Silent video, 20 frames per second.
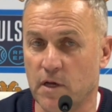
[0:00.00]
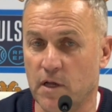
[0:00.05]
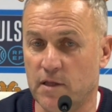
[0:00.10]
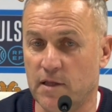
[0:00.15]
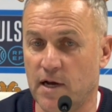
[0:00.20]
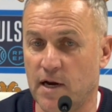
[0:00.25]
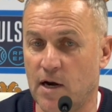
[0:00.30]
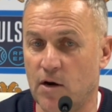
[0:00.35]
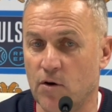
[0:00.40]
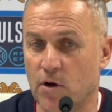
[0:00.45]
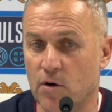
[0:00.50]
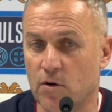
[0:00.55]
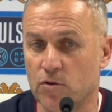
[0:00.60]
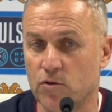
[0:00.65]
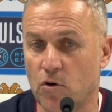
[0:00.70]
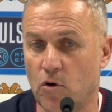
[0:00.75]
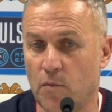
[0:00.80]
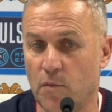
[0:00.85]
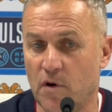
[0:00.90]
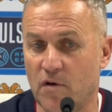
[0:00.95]
Está claro que
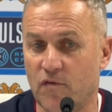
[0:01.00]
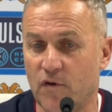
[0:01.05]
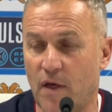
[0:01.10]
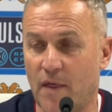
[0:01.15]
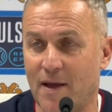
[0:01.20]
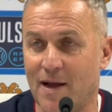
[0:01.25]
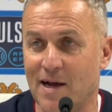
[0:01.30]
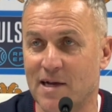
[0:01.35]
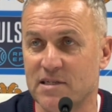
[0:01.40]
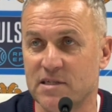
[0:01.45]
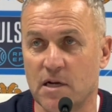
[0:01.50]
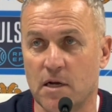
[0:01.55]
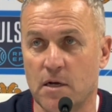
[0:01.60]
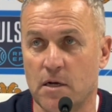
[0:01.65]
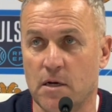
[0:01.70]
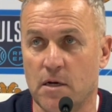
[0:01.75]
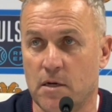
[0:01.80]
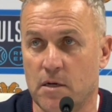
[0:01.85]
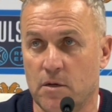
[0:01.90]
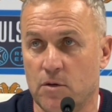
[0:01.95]
nuestros números fuera de
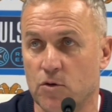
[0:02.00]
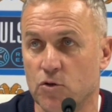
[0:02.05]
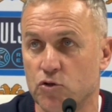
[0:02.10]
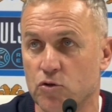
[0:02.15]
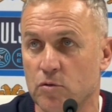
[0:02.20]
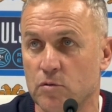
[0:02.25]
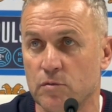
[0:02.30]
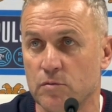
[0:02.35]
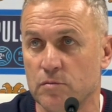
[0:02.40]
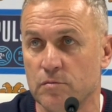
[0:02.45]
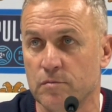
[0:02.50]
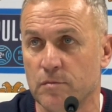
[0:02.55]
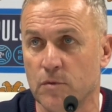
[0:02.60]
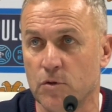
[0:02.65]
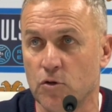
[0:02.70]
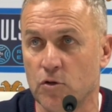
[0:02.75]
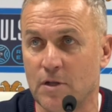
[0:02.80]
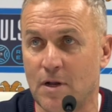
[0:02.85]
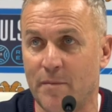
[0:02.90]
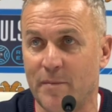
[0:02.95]
casa no son
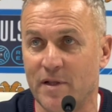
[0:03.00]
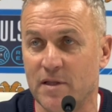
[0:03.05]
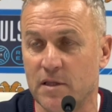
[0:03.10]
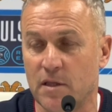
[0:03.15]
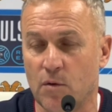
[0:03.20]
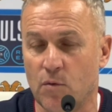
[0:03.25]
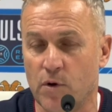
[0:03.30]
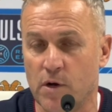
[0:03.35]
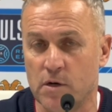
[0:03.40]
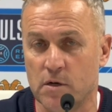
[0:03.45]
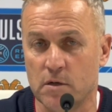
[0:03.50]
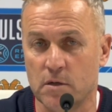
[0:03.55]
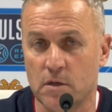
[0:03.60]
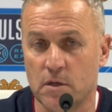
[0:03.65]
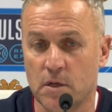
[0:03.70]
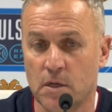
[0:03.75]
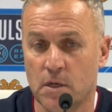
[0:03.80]
totalmente buenos,